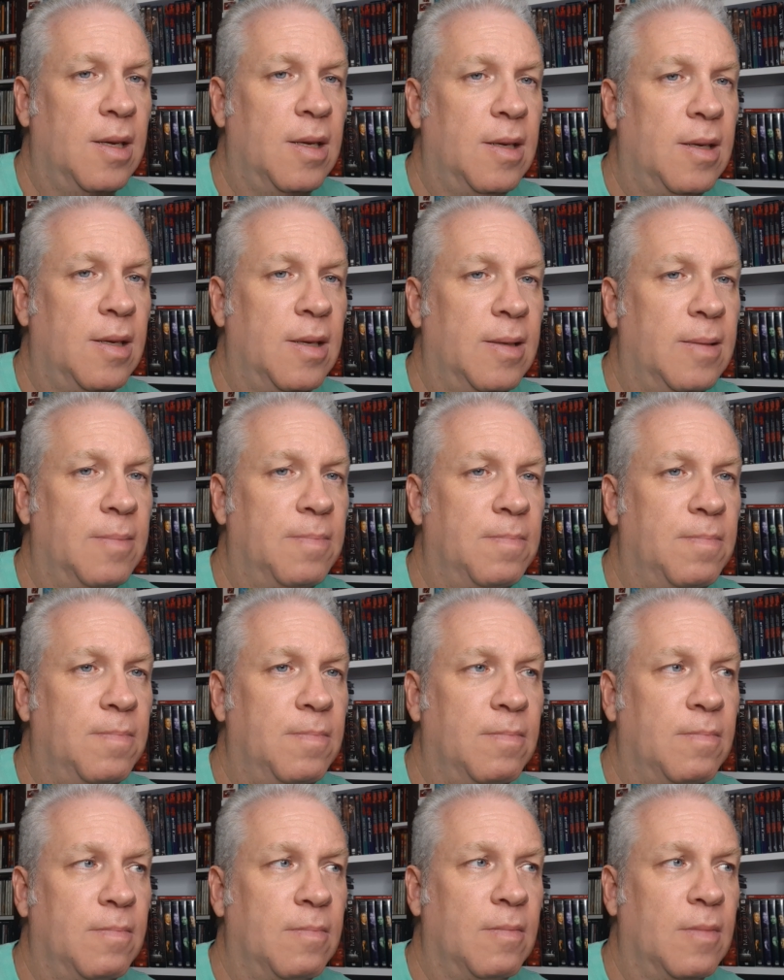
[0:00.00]
Eh,
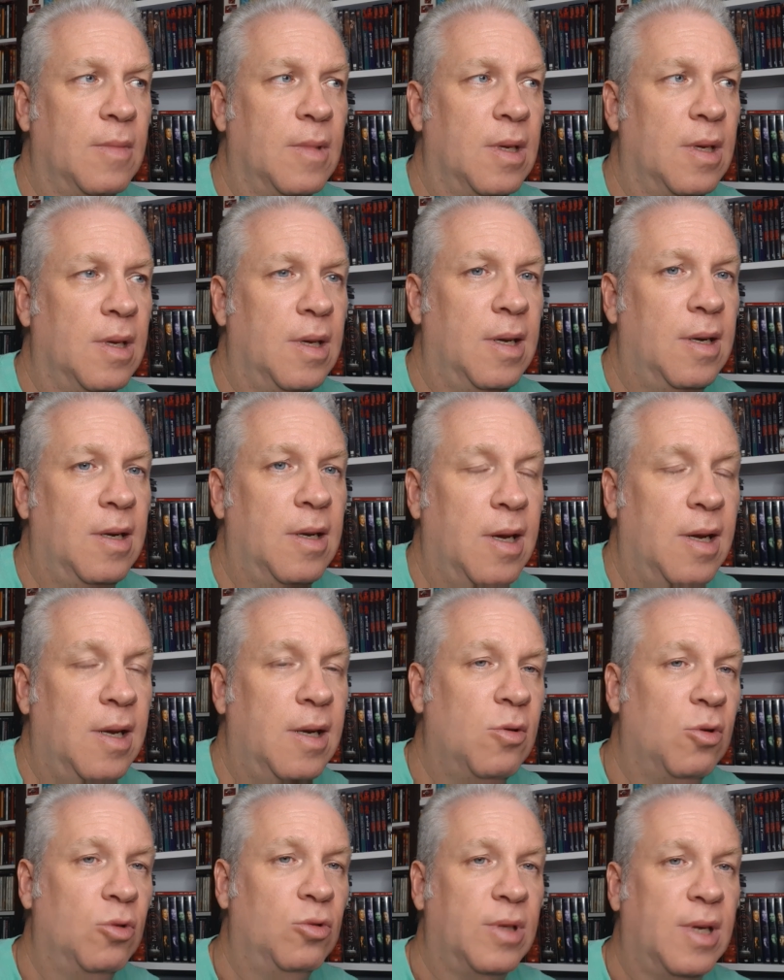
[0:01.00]
el,
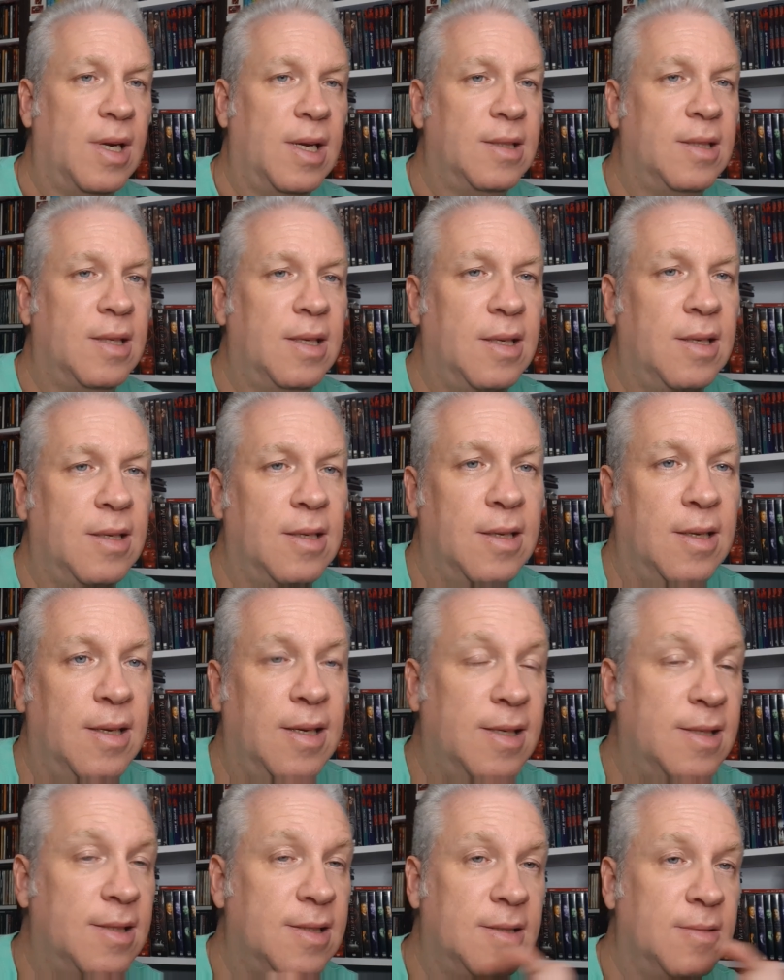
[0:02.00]
contraste
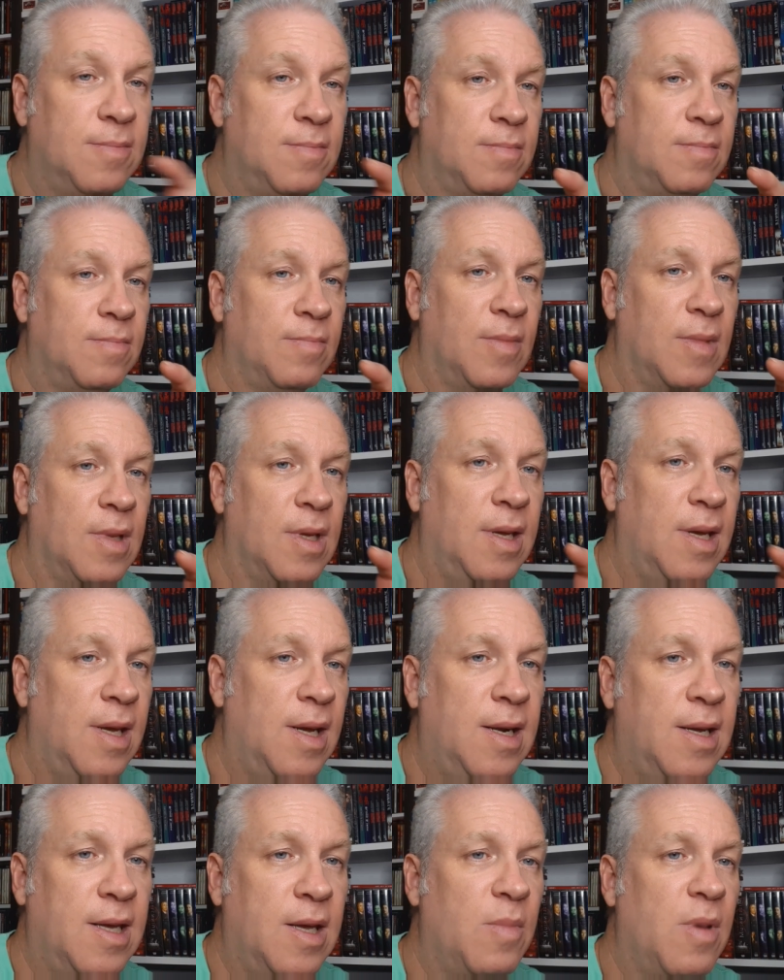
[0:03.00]
es,
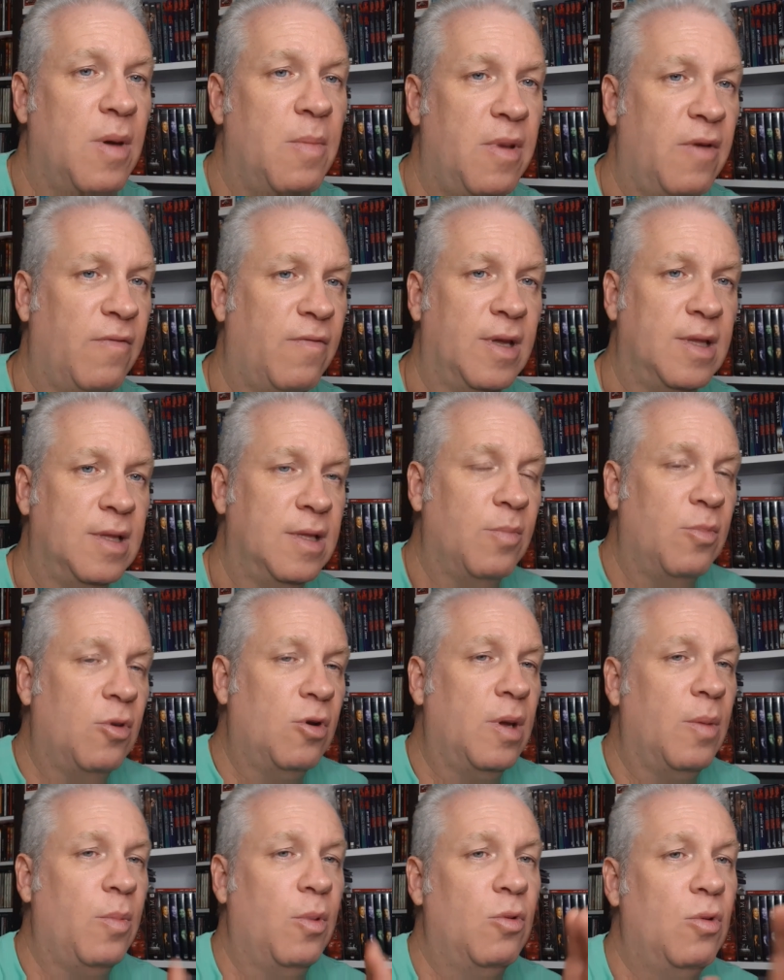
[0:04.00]
el que más me afecta,
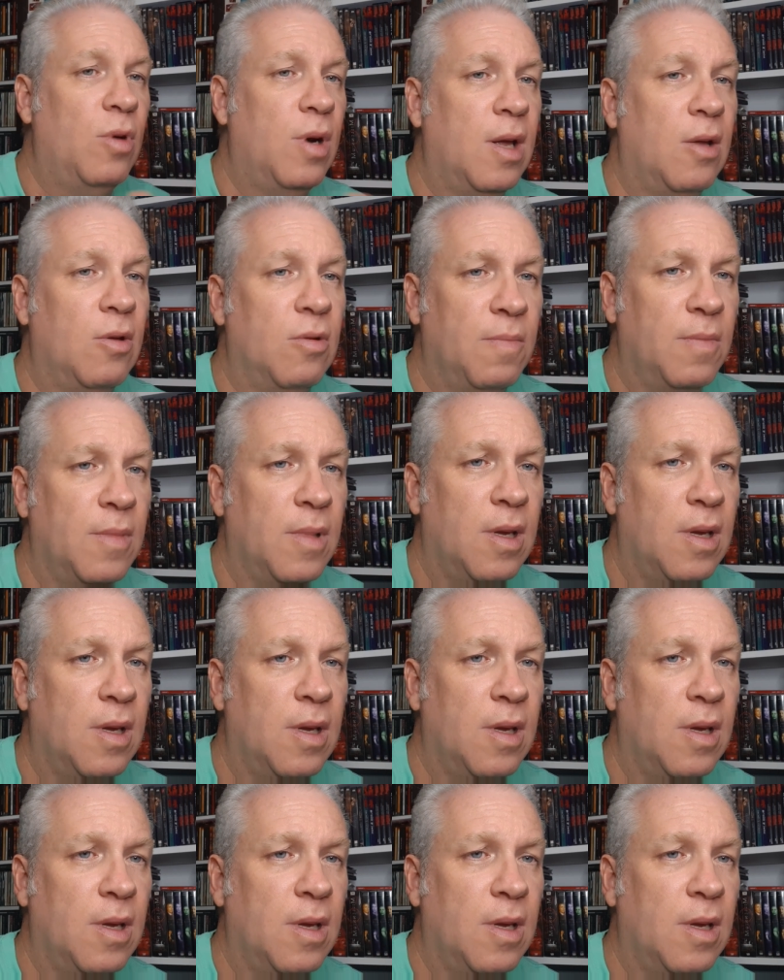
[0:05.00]
porque por un lado